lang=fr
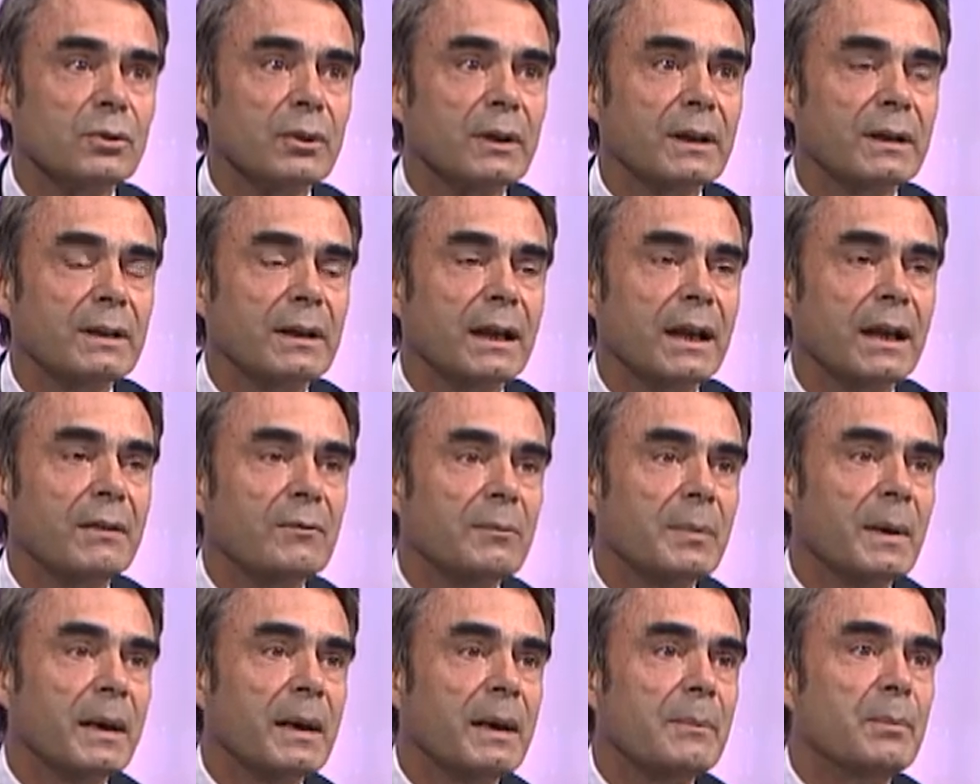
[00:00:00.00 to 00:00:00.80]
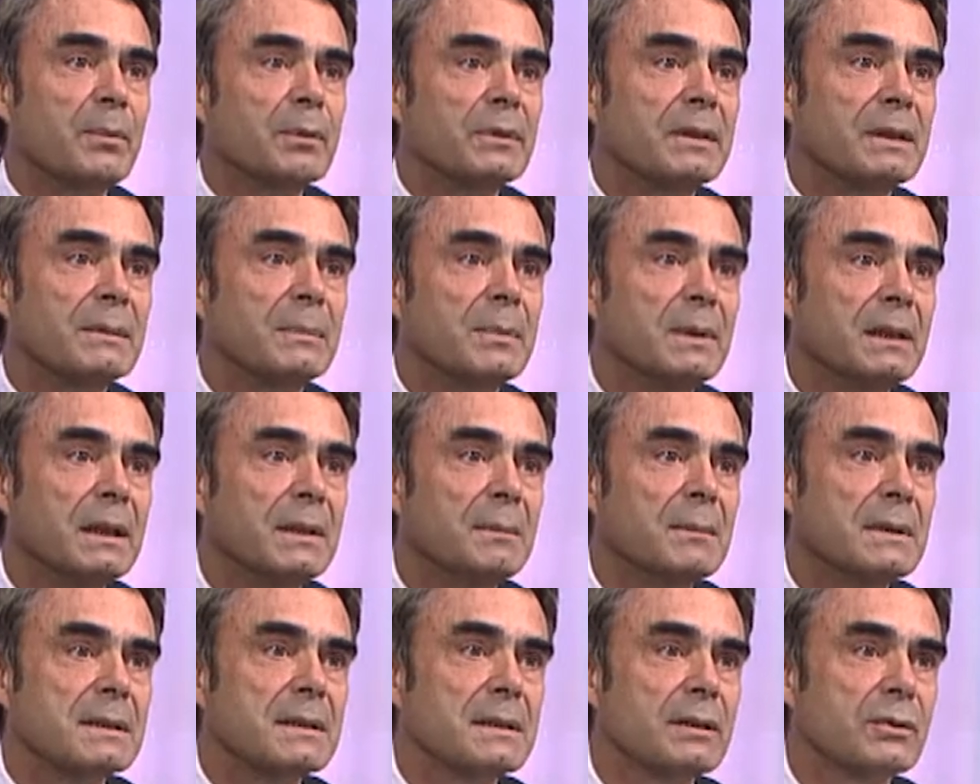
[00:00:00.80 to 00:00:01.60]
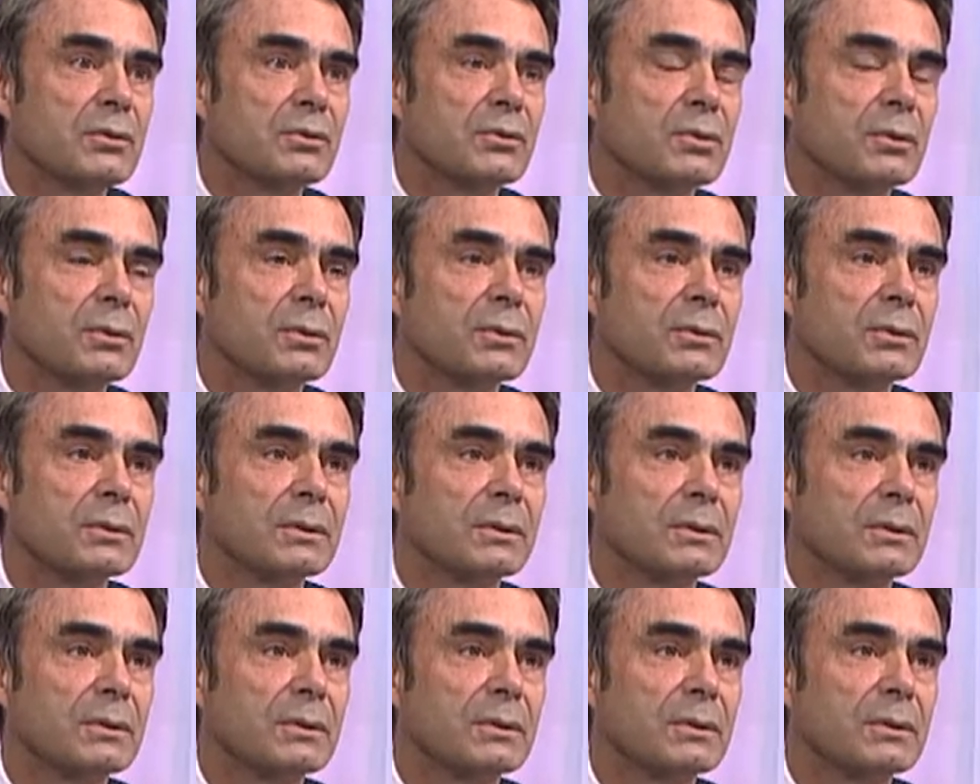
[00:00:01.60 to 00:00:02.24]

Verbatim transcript: cri d'alarme Vous parlez un peu d'épidémie silencieuse.